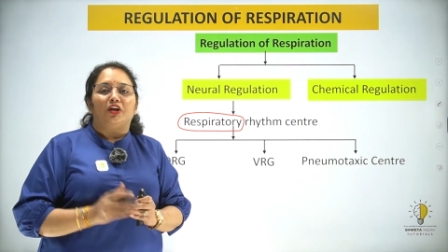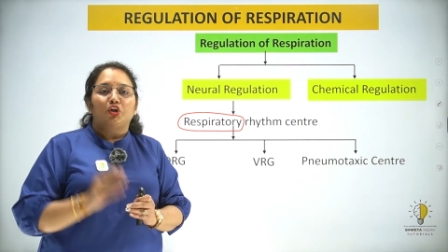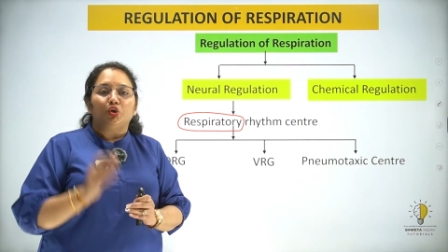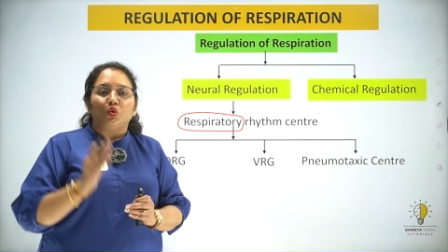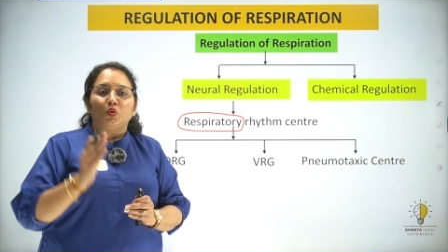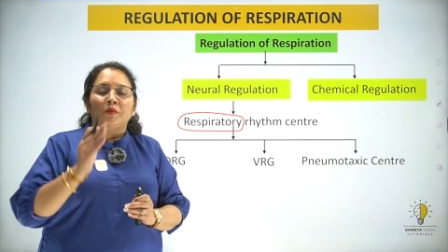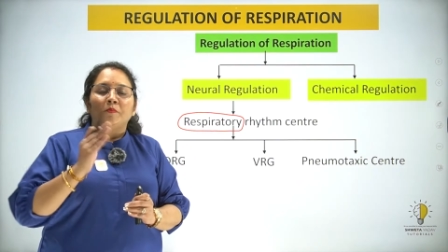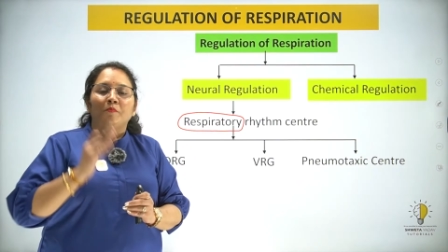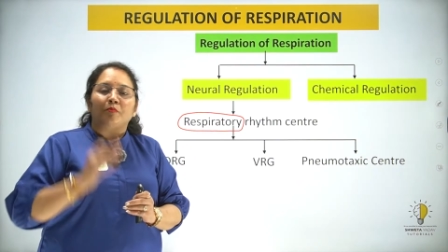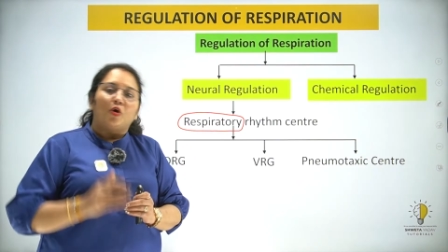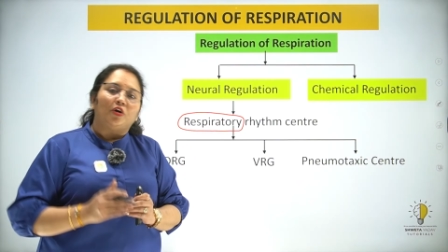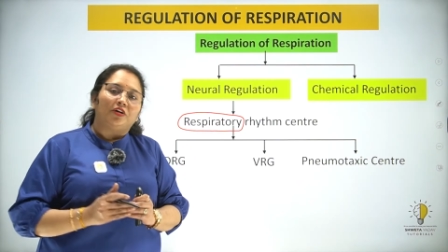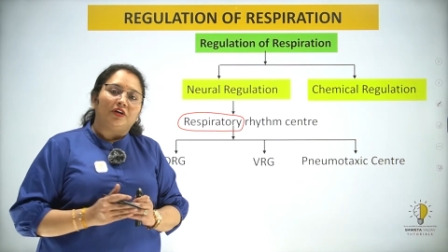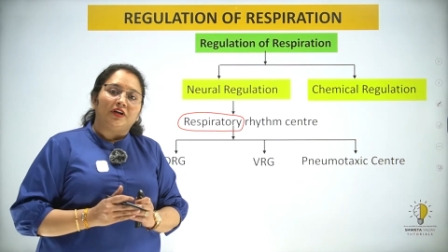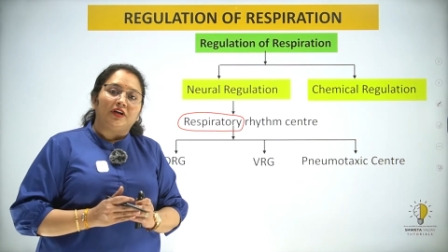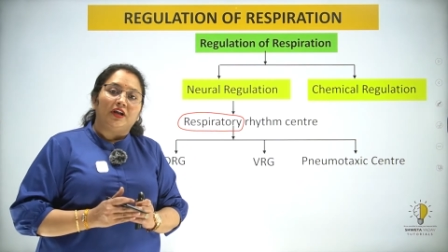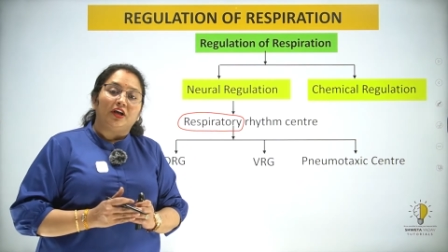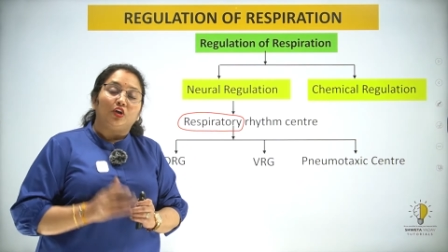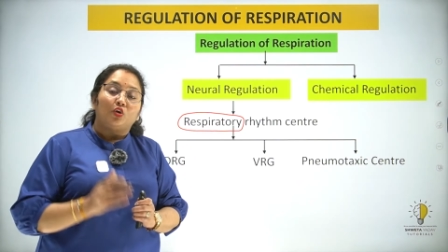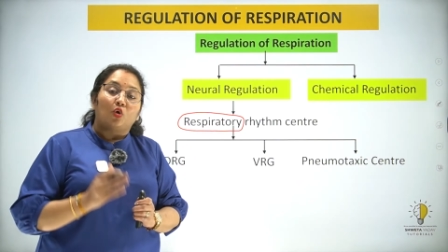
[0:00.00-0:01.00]
क्यों
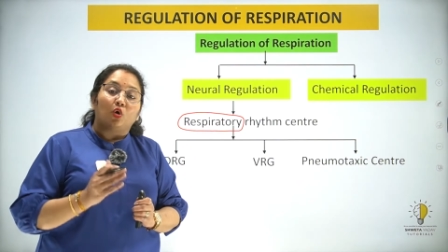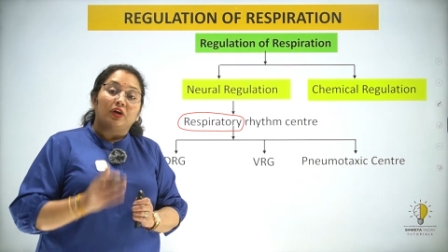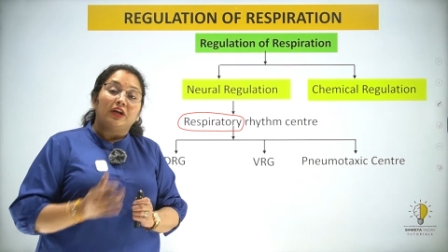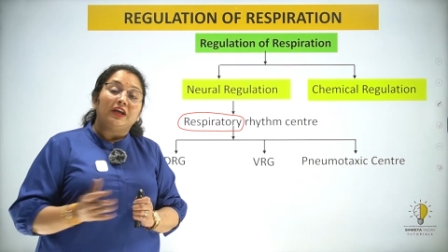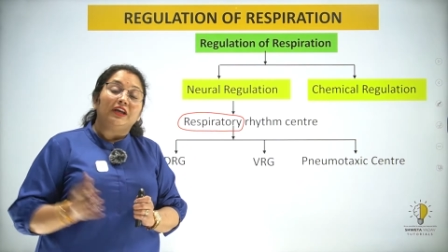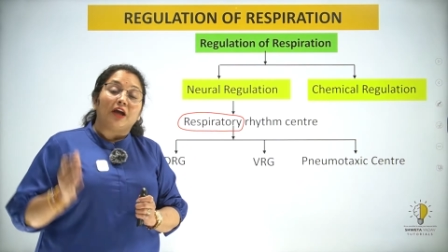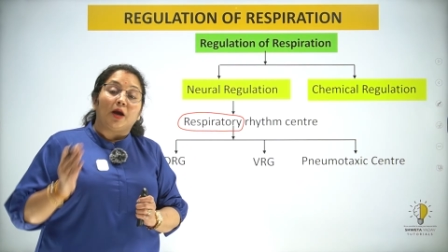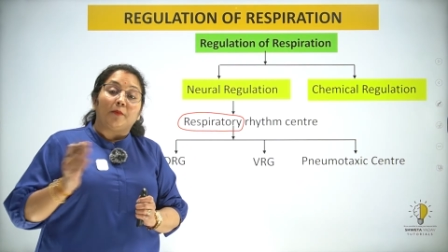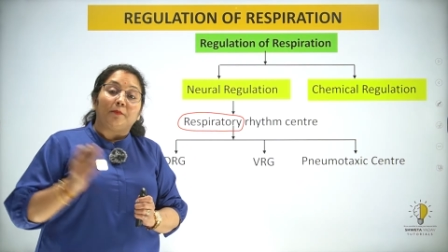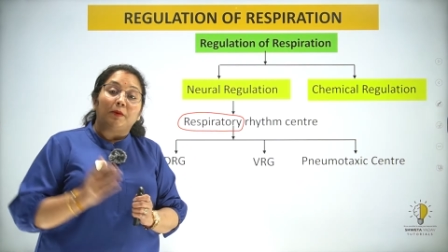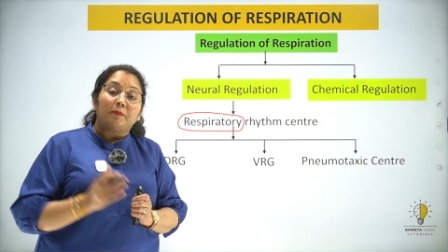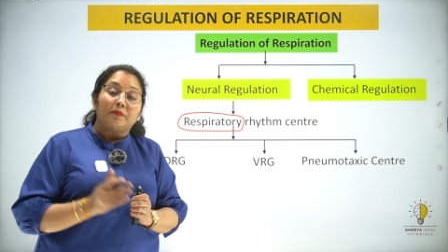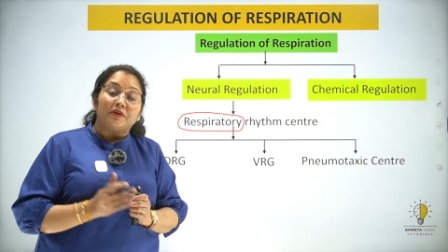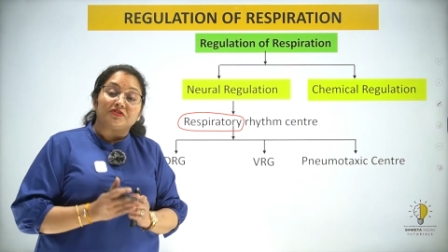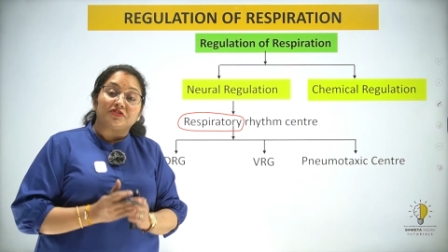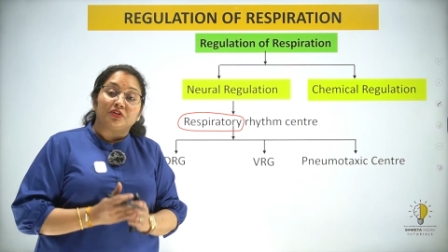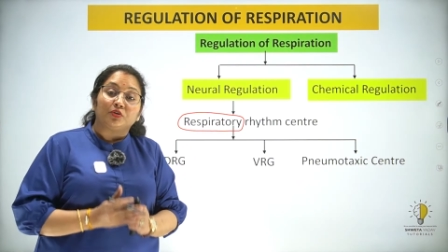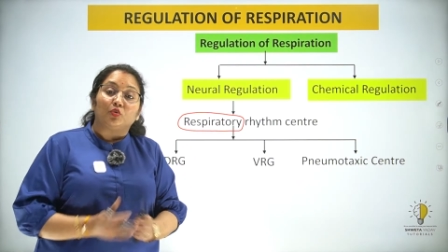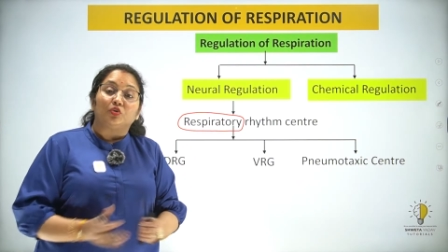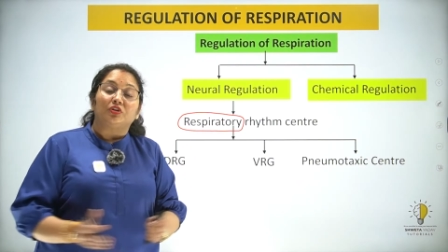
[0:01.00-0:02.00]
इम्पॉर्टेंट है क्योंकि यहाँ पे
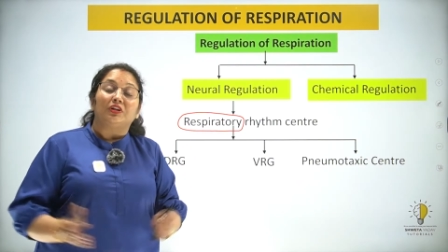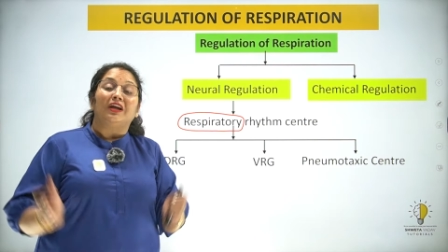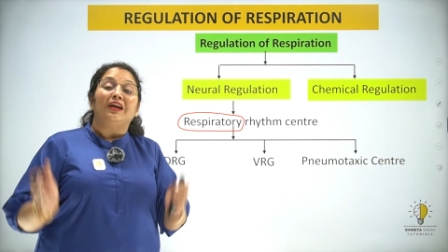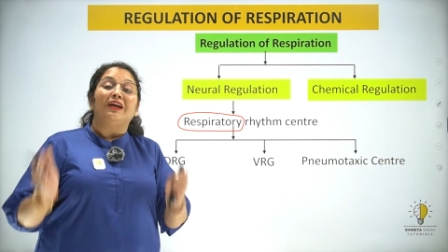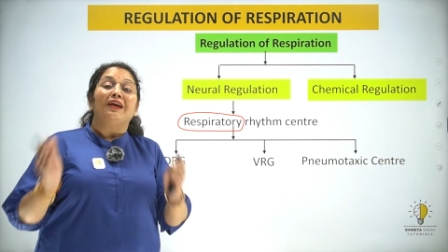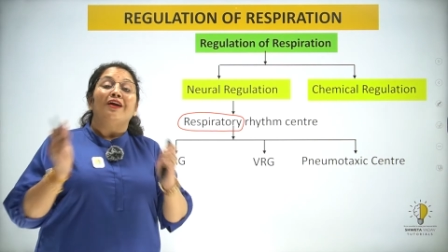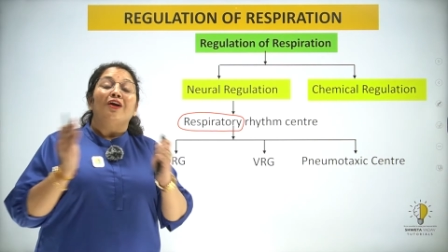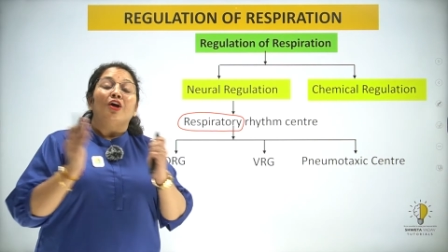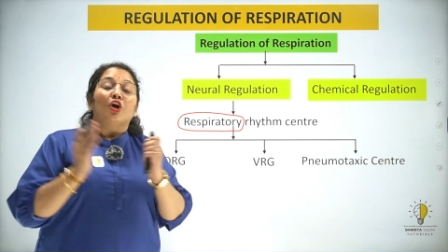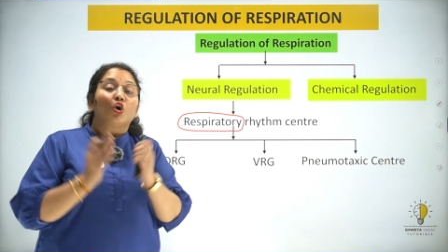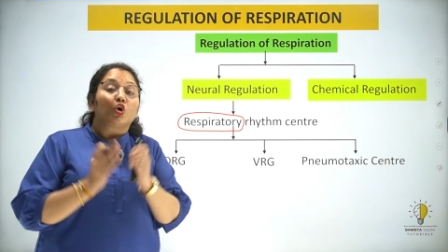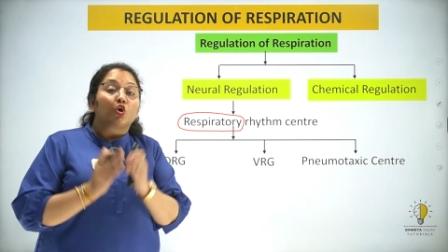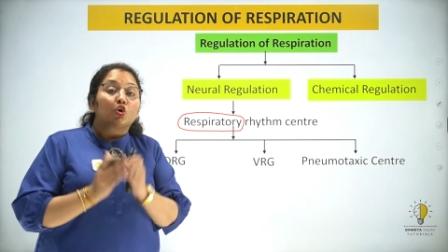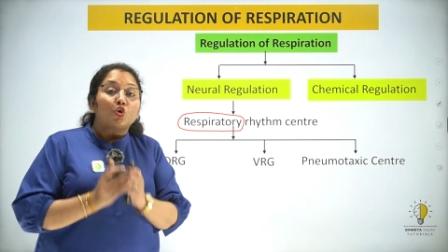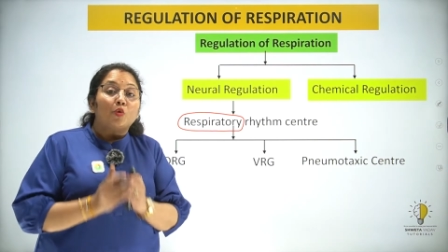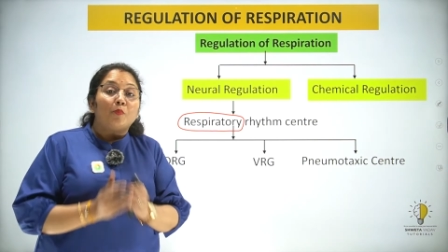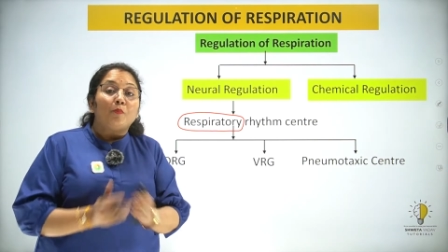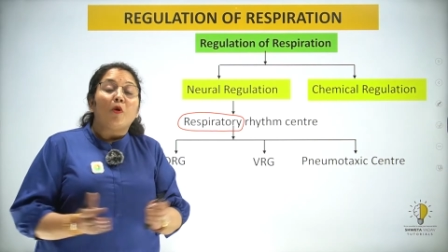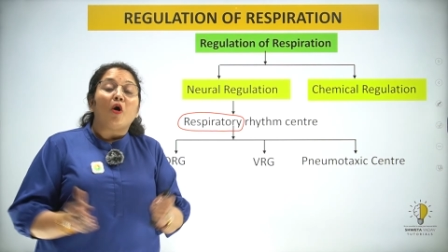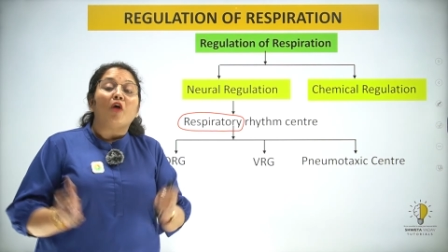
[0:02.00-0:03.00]
प्रेजेंट होते हैं
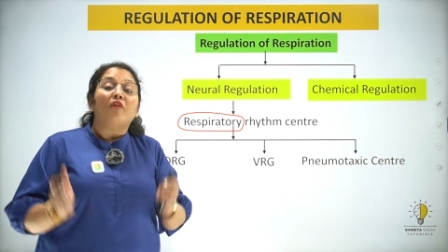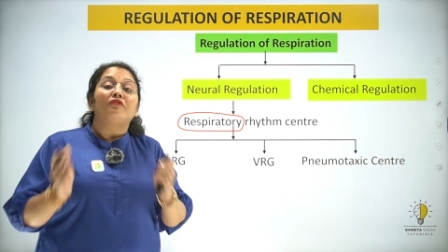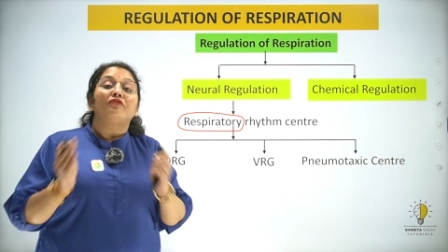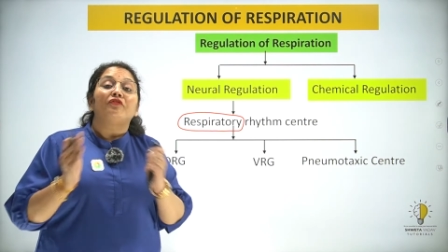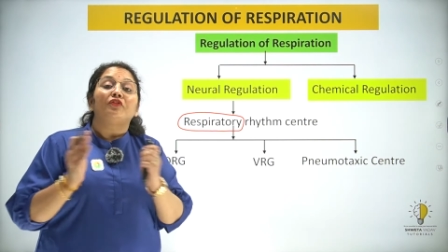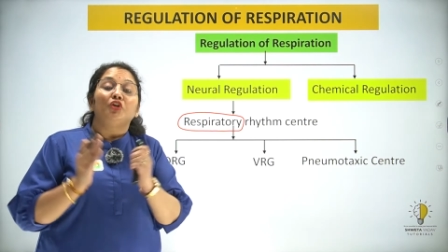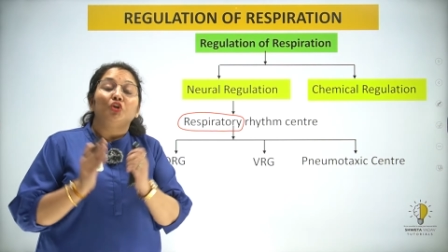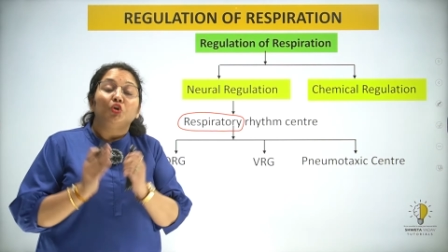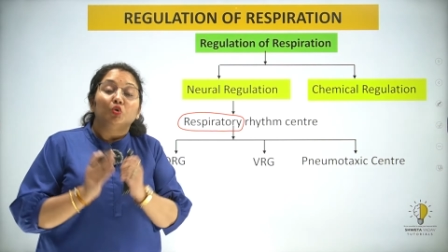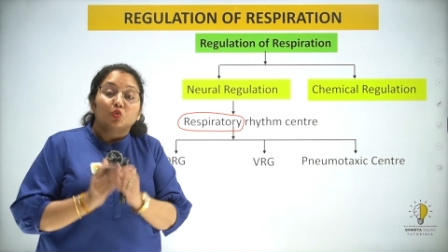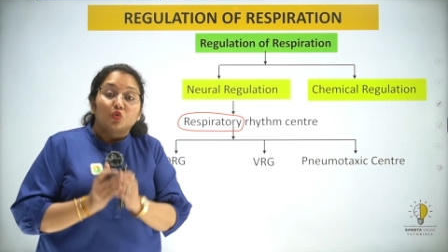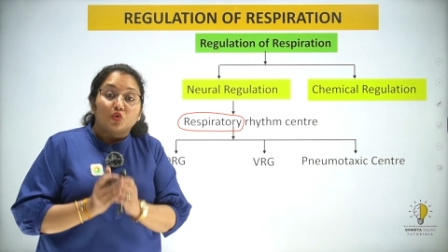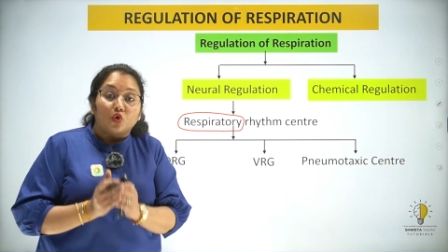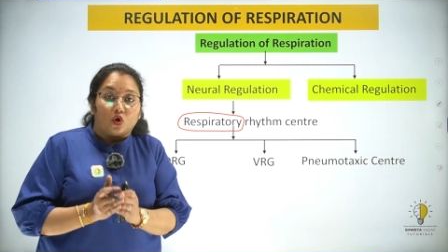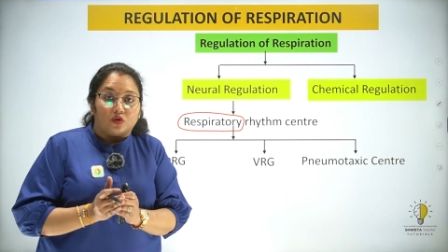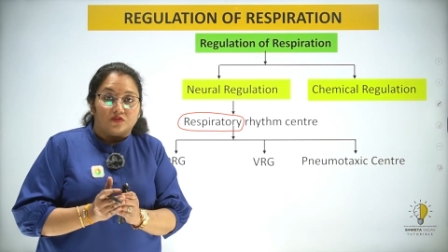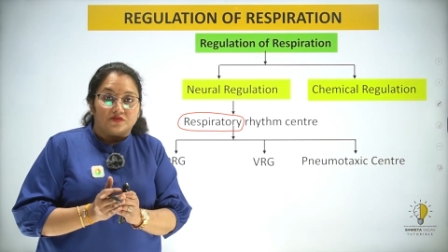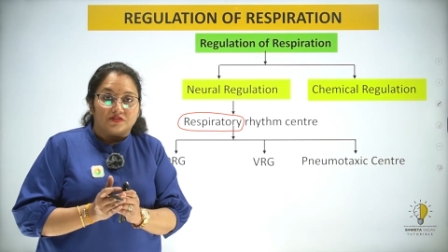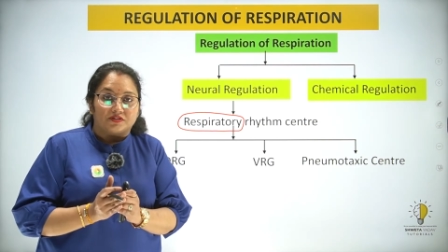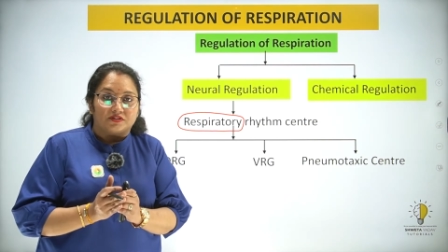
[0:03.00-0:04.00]
ग्रुप ऑफ
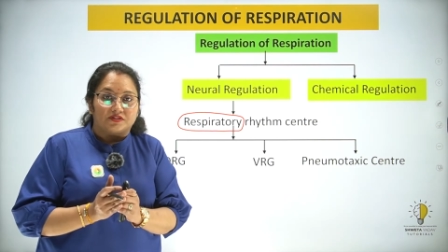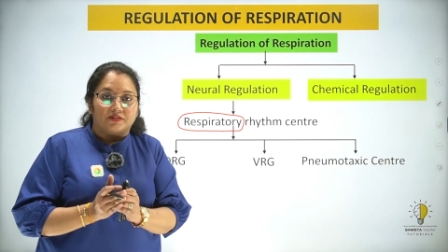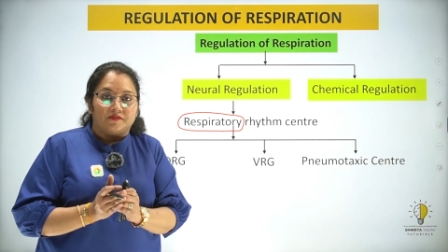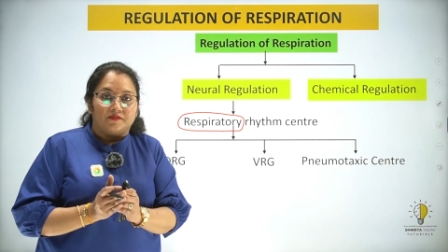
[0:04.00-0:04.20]
न्यूरॉन्स